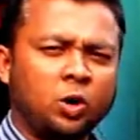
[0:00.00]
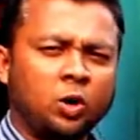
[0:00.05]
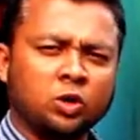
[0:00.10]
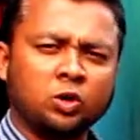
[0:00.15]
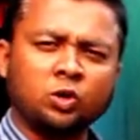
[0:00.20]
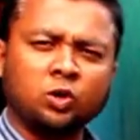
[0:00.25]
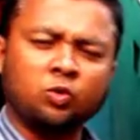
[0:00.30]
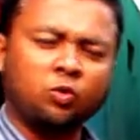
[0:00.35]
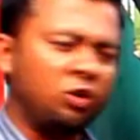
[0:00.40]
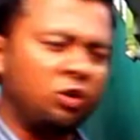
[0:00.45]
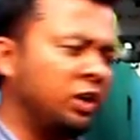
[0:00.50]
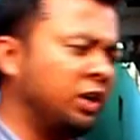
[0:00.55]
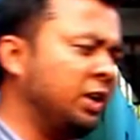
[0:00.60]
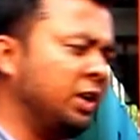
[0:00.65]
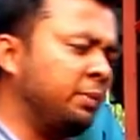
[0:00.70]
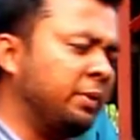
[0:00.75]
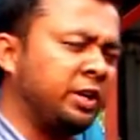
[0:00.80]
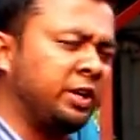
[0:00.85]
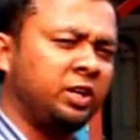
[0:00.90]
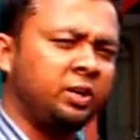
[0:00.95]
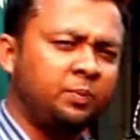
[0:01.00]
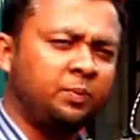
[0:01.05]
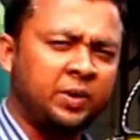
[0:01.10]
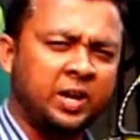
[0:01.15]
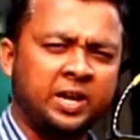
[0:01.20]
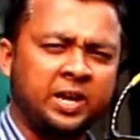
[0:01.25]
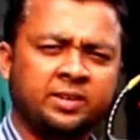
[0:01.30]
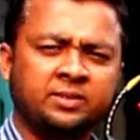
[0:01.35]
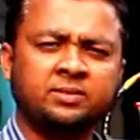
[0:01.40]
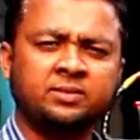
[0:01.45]
মোটর অনলি মেশিন
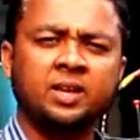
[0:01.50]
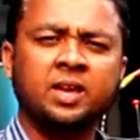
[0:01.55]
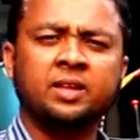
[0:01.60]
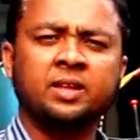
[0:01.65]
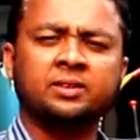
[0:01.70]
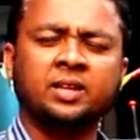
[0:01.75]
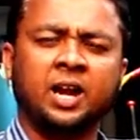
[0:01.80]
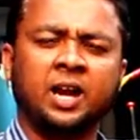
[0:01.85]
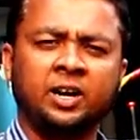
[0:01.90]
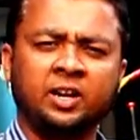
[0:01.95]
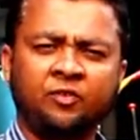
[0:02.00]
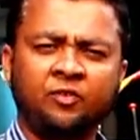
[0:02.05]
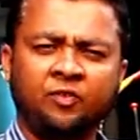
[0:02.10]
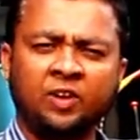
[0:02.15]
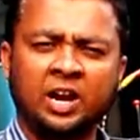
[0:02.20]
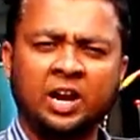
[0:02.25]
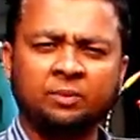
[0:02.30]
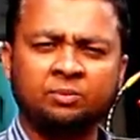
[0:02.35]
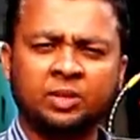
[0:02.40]
প্রাইস থার্টি ফাইভ